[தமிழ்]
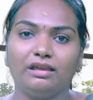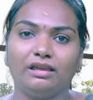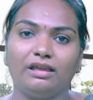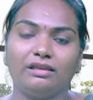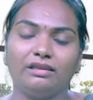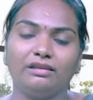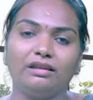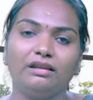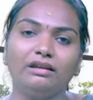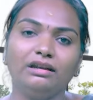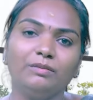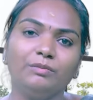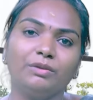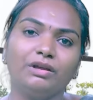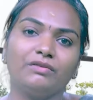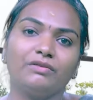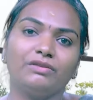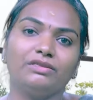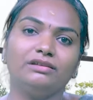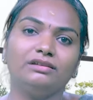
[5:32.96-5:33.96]
எதனால்
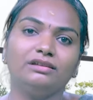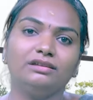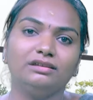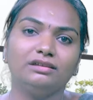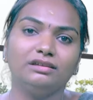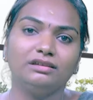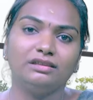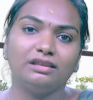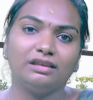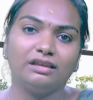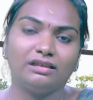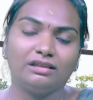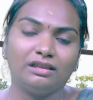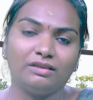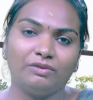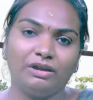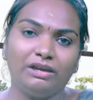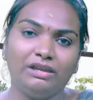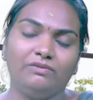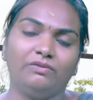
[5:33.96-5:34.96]
நமக்கு வந்துட்டு இந்த இது
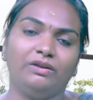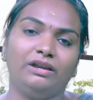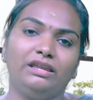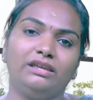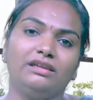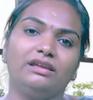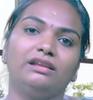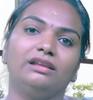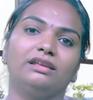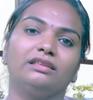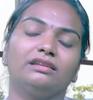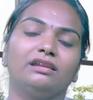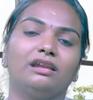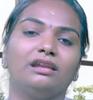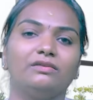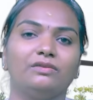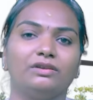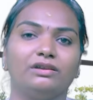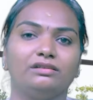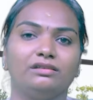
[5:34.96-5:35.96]
வலி வலிகள்
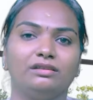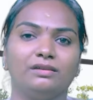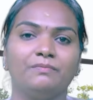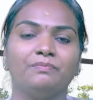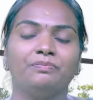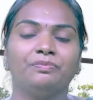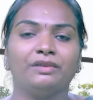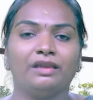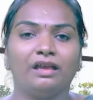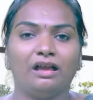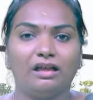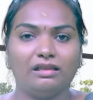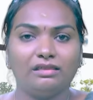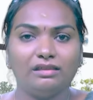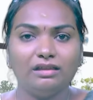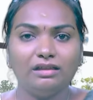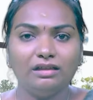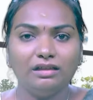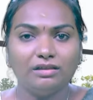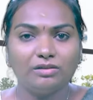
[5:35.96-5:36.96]
எதனால் வருது
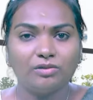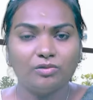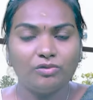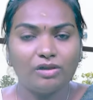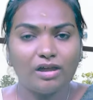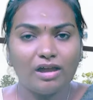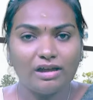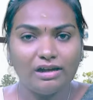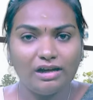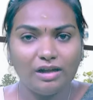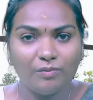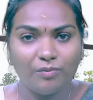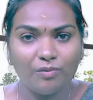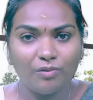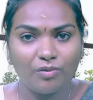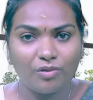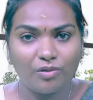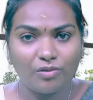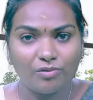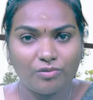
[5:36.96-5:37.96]
அந்த குழாயில்
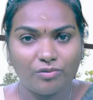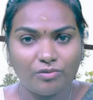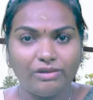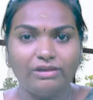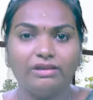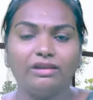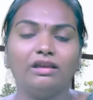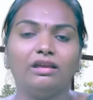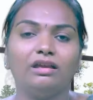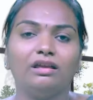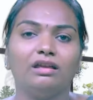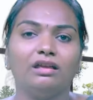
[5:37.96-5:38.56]
போகக்கூடிய